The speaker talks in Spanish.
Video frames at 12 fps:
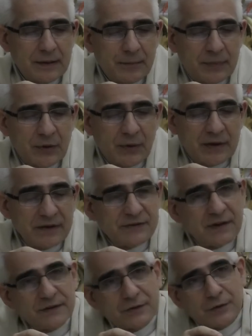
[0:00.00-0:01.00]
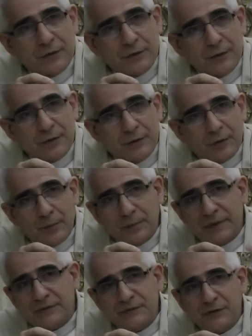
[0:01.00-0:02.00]
Pero aquellas
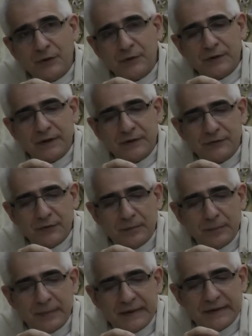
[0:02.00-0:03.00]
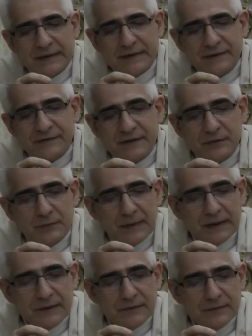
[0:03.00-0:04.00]
convenciones que son partes del ser
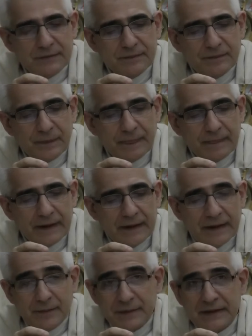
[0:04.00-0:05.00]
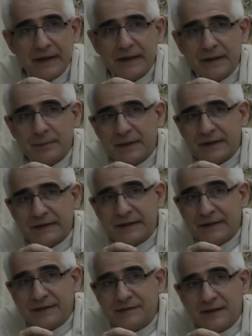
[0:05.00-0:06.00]
humano, en la medida en que
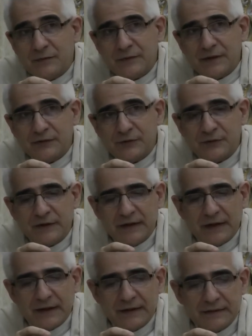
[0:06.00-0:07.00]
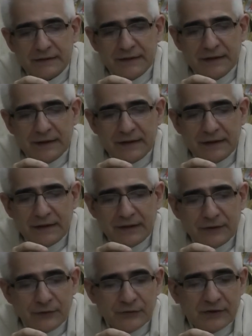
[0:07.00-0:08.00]
pertenece a una sociedad,
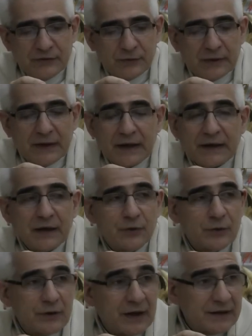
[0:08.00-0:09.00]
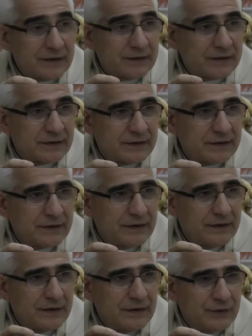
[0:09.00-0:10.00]
nos ayudan a recordar,
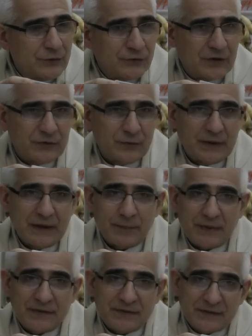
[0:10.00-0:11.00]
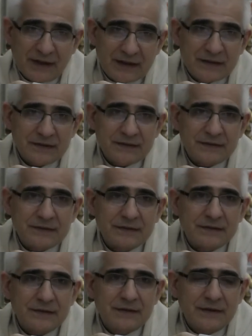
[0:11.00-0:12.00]
nos ayudan a pensar,
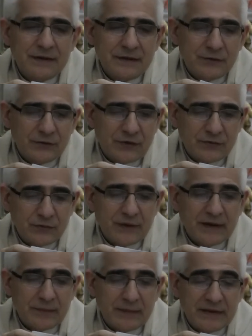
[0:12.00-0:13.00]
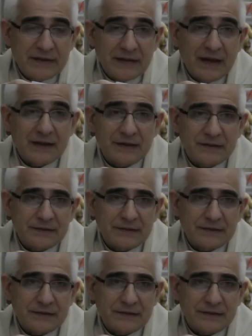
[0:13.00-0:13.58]
nos ayudan a meditar.